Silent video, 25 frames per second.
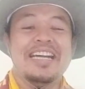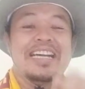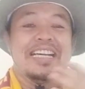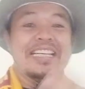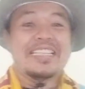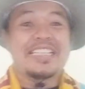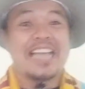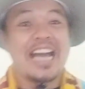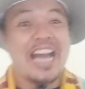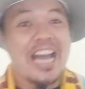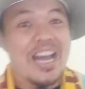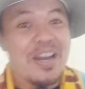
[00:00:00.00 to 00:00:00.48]

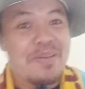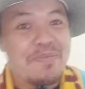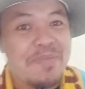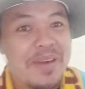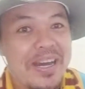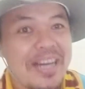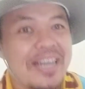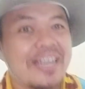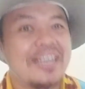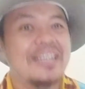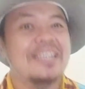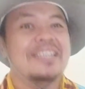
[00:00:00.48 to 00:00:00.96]

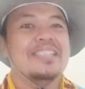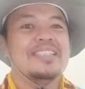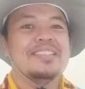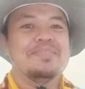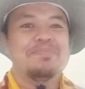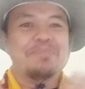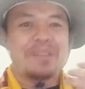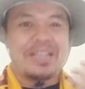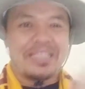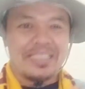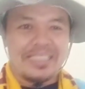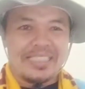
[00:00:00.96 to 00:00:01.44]
sahabat
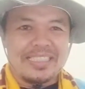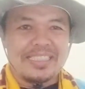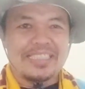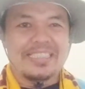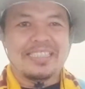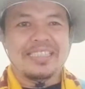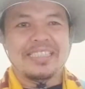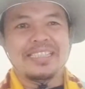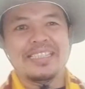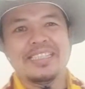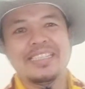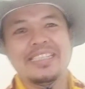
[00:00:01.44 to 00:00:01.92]
pagi
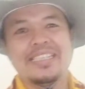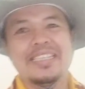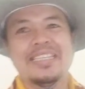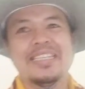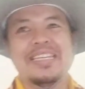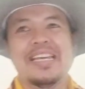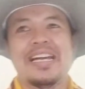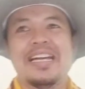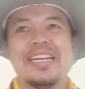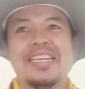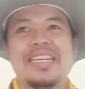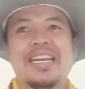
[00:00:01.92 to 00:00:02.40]
ini
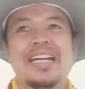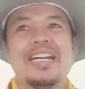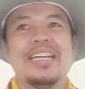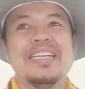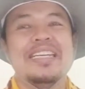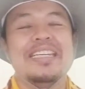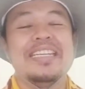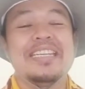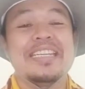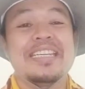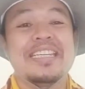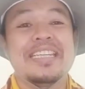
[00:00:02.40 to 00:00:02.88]
saya
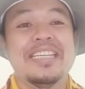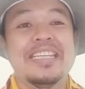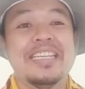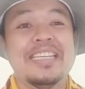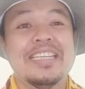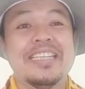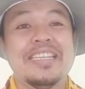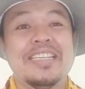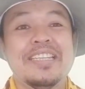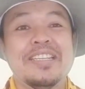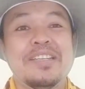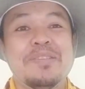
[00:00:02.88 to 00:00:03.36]

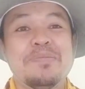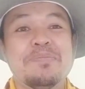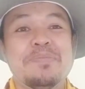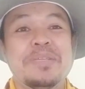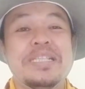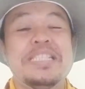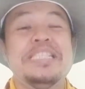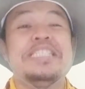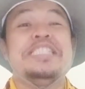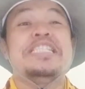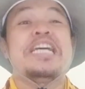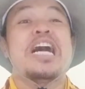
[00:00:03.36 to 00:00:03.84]
ingin
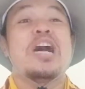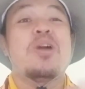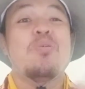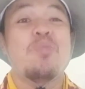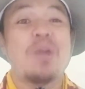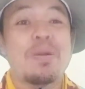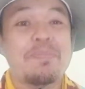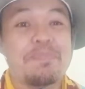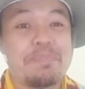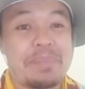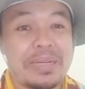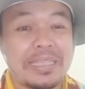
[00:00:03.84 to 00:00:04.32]

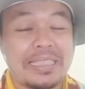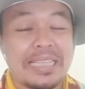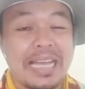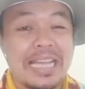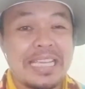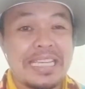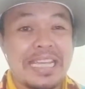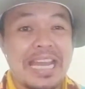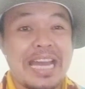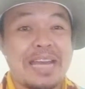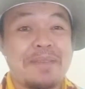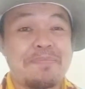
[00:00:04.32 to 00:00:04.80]
menjawab
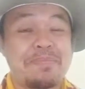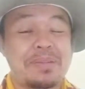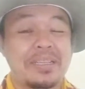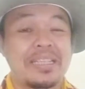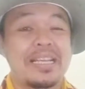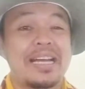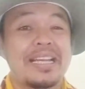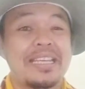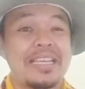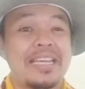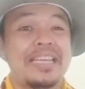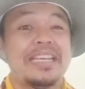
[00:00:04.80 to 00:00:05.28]

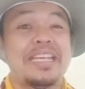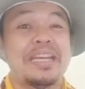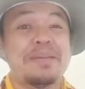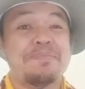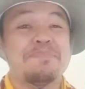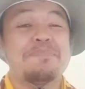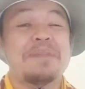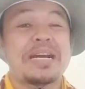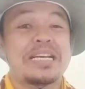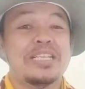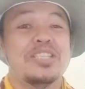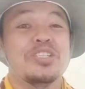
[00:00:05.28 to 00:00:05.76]
pertanyaan-pertanyaan
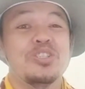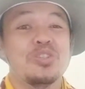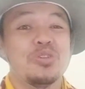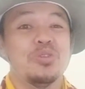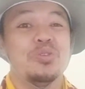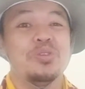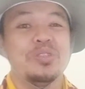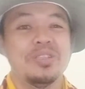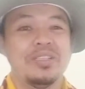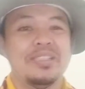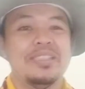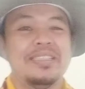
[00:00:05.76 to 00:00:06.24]
yang
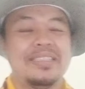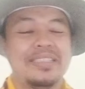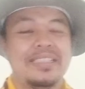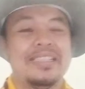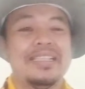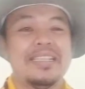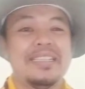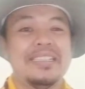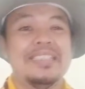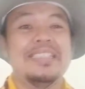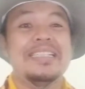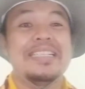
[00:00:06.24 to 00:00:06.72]
masuk
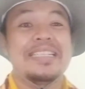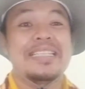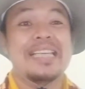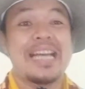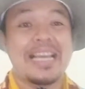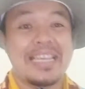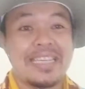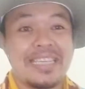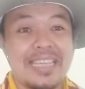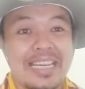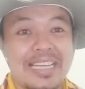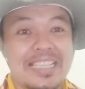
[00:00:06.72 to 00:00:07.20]
ya ke
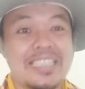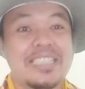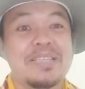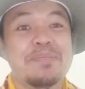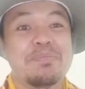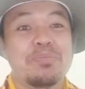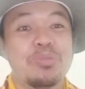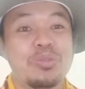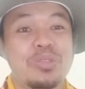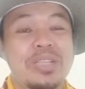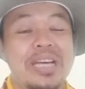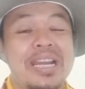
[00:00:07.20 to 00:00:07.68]
saya
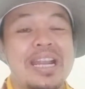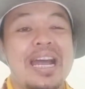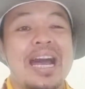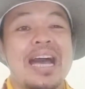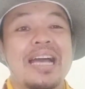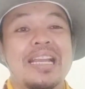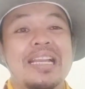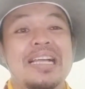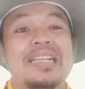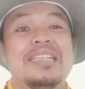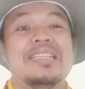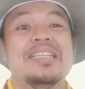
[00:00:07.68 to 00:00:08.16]
seputar
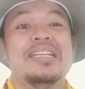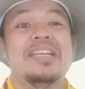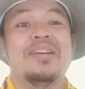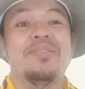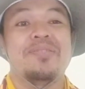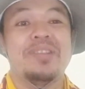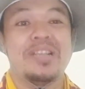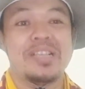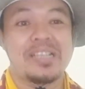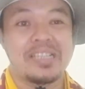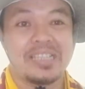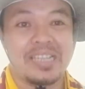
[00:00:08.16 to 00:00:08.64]
halal
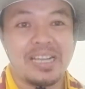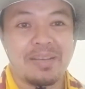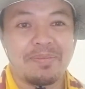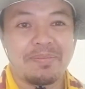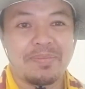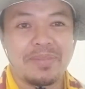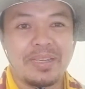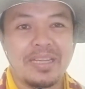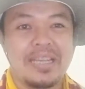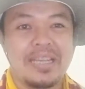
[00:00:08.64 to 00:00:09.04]
traveler club